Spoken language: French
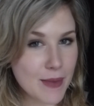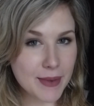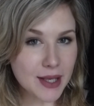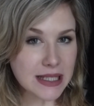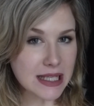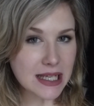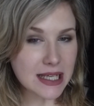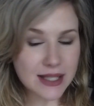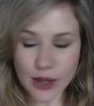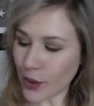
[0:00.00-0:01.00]
mes
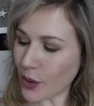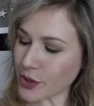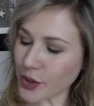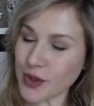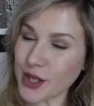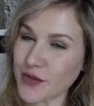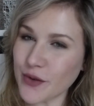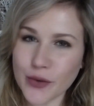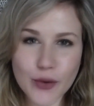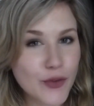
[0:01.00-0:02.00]
Aujourd'hui je
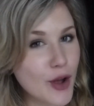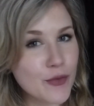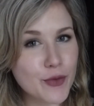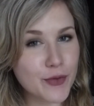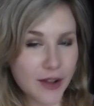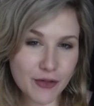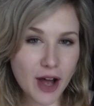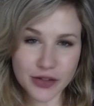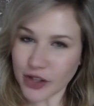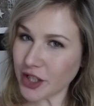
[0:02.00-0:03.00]
vous retrouve comme vous pouvez le
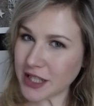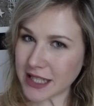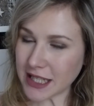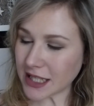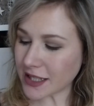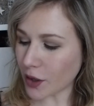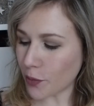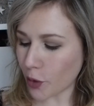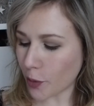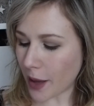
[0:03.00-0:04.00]
voir dans le
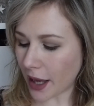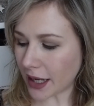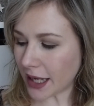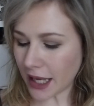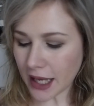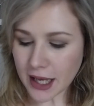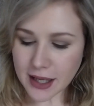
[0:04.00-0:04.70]
titre pour parler